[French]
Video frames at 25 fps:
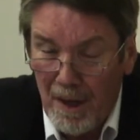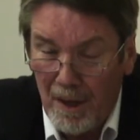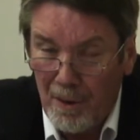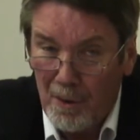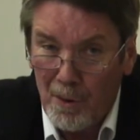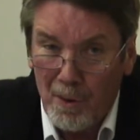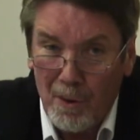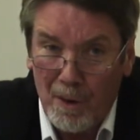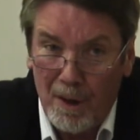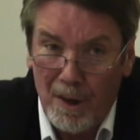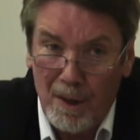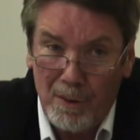
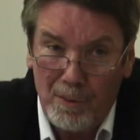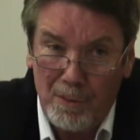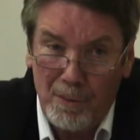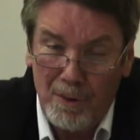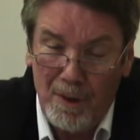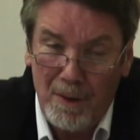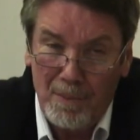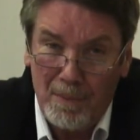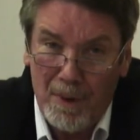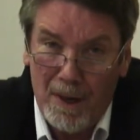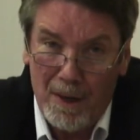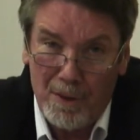d'ailleurs est
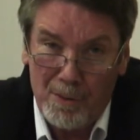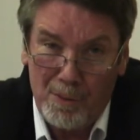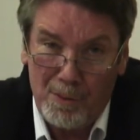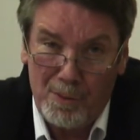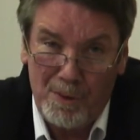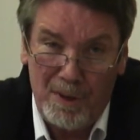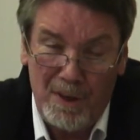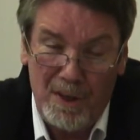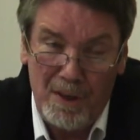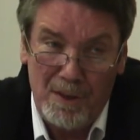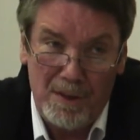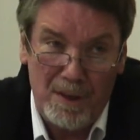une image
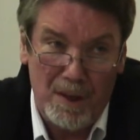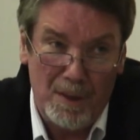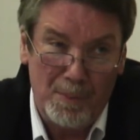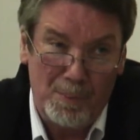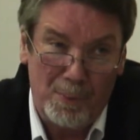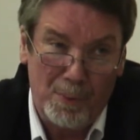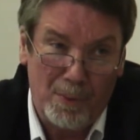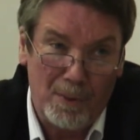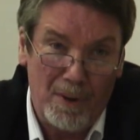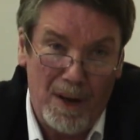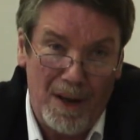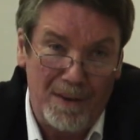utilisée
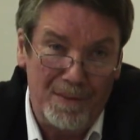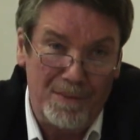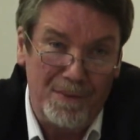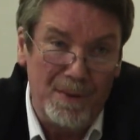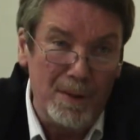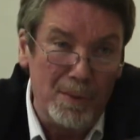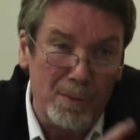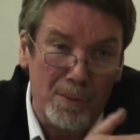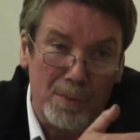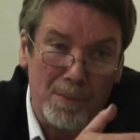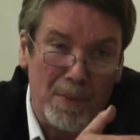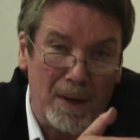pour la
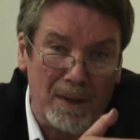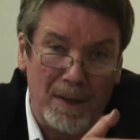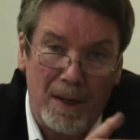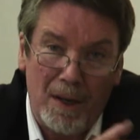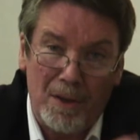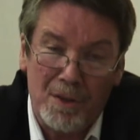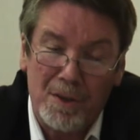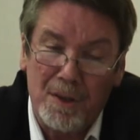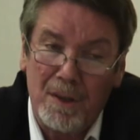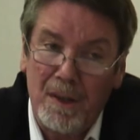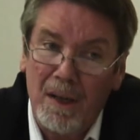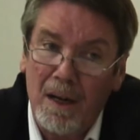vie d'une
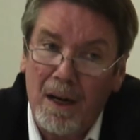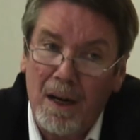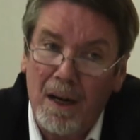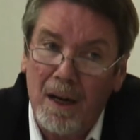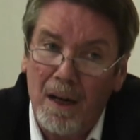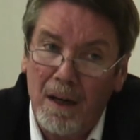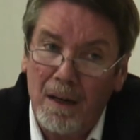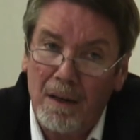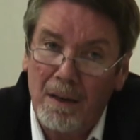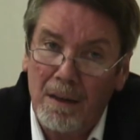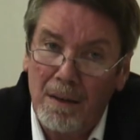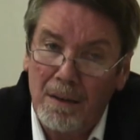manière
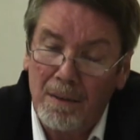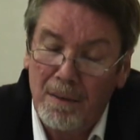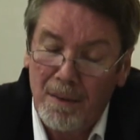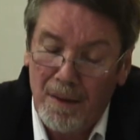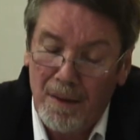générale,